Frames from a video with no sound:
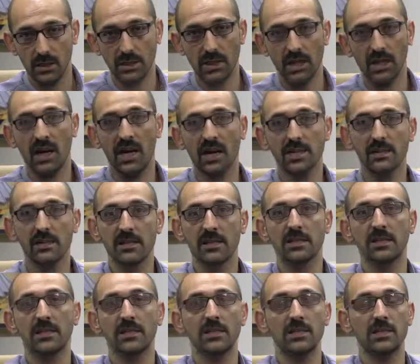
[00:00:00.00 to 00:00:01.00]
Ya da
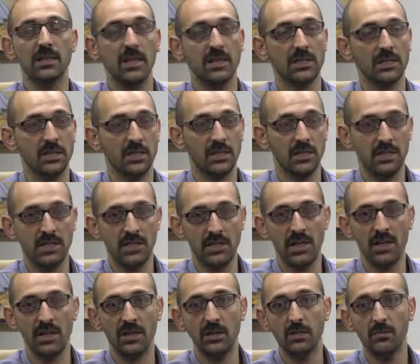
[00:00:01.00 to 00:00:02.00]
hazırladığınız yazıyı,
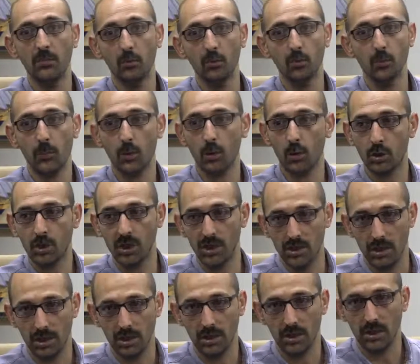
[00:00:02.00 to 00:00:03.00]
içeriği bulup
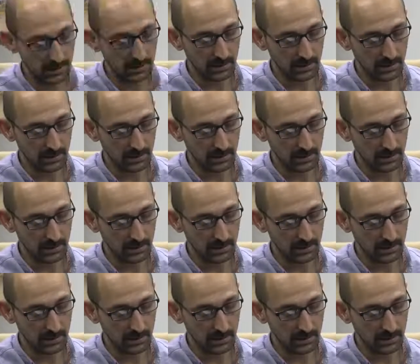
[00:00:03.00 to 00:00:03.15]
okuyacak.